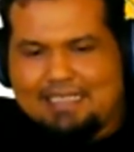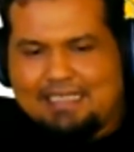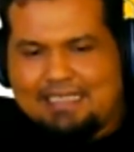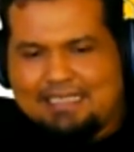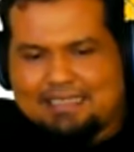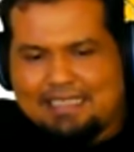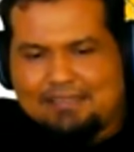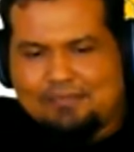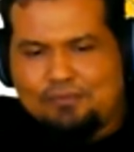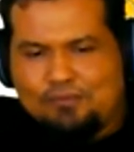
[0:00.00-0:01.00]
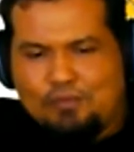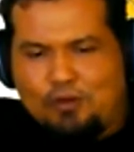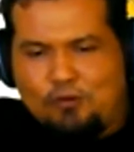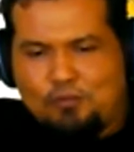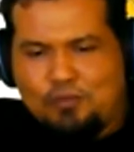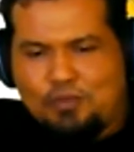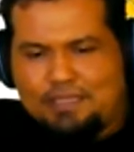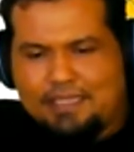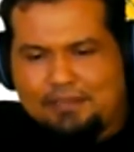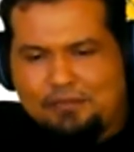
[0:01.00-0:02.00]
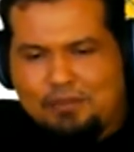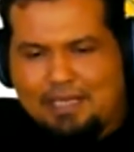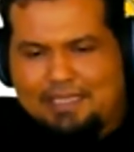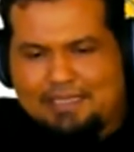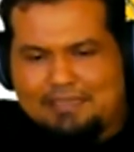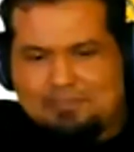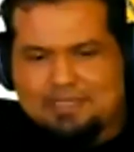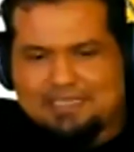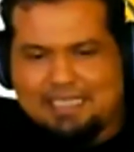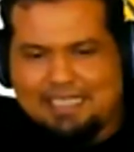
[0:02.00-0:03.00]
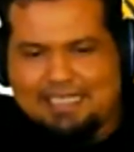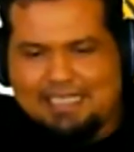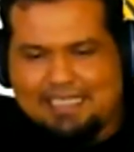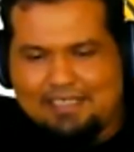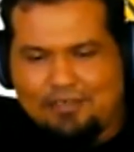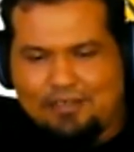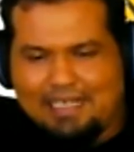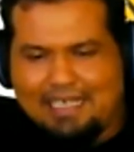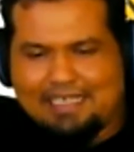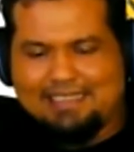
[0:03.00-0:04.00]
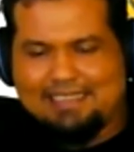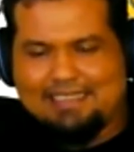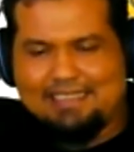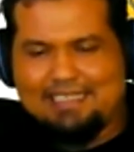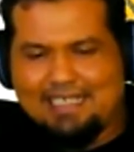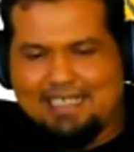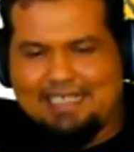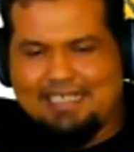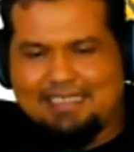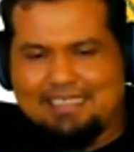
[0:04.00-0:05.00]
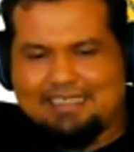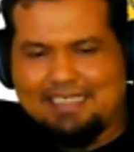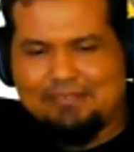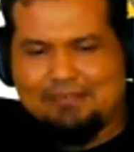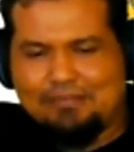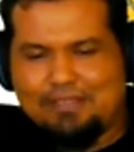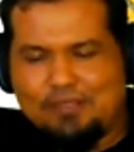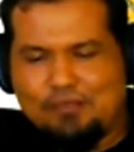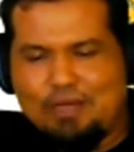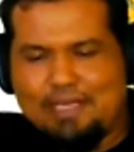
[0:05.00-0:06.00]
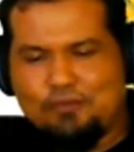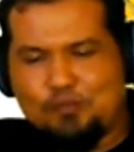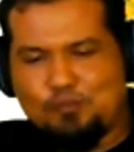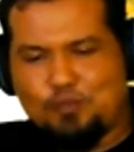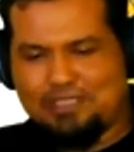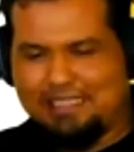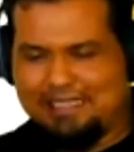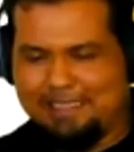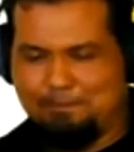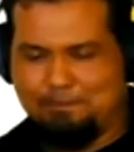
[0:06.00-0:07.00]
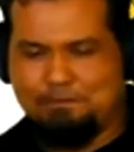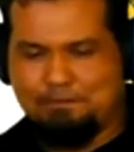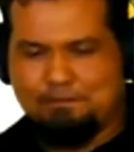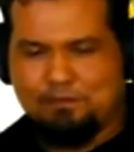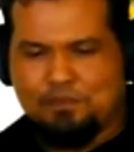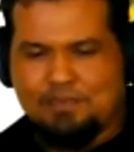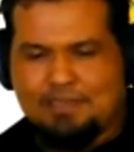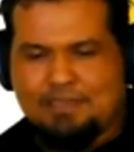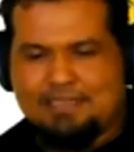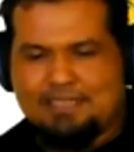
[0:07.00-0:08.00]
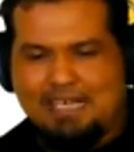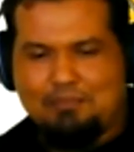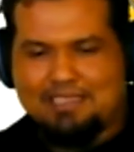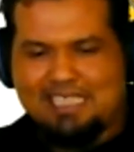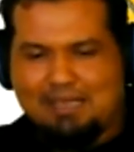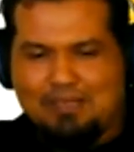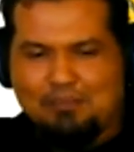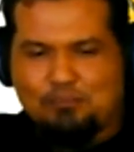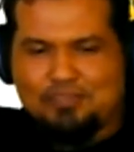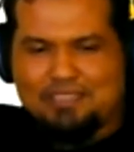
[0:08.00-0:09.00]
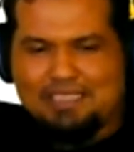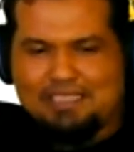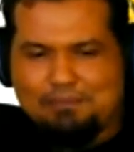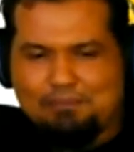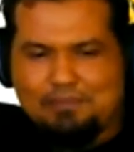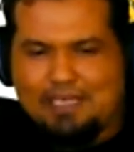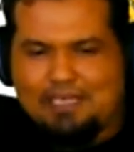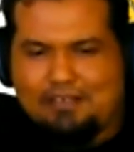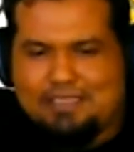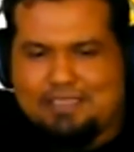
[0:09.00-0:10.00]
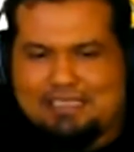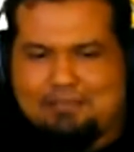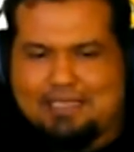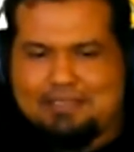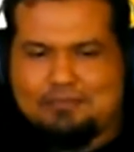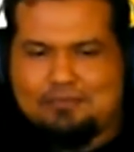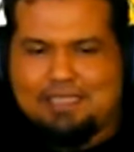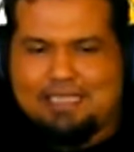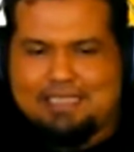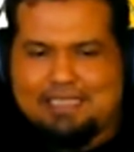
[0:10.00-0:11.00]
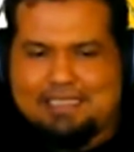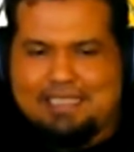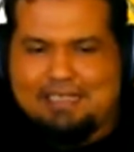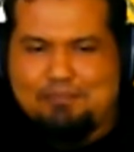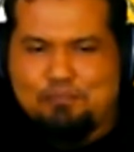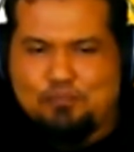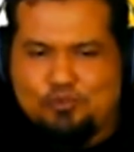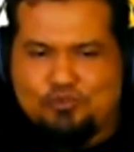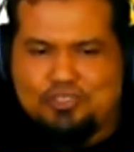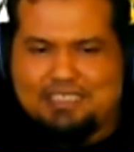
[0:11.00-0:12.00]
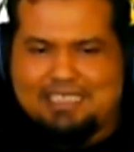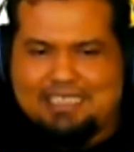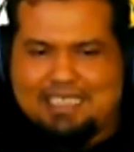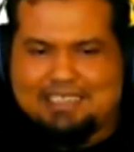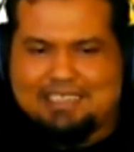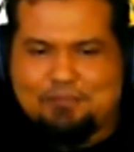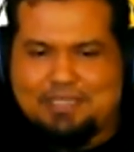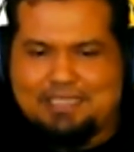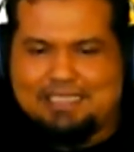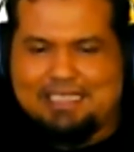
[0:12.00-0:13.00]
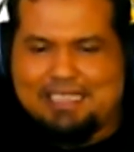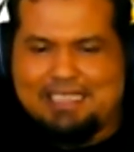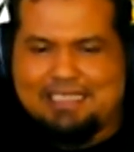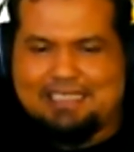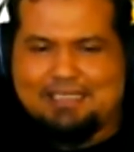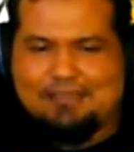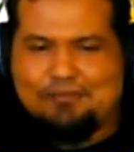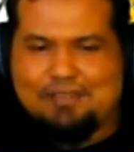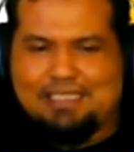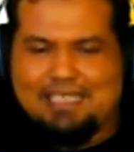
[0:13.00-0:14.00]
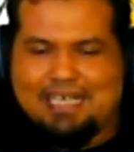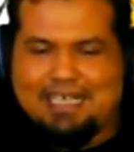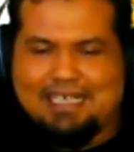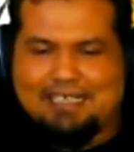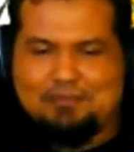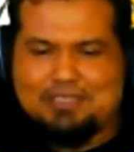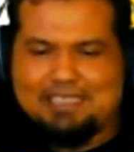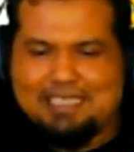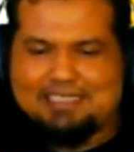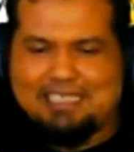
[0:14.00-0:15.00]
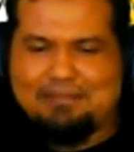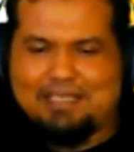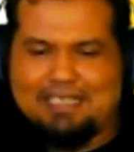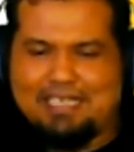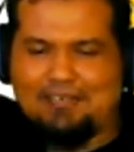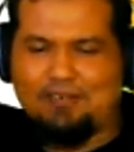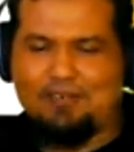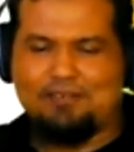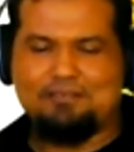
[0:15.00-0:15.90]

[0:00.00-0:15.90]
Y1 maupun Y2 ini besar dari 0, artinya Y1, Y2 itu positif sama-sama positif, kalau kita masukkan ke dalam fungsi yang seperti ini, tentu dia akan besar sama dengan nol.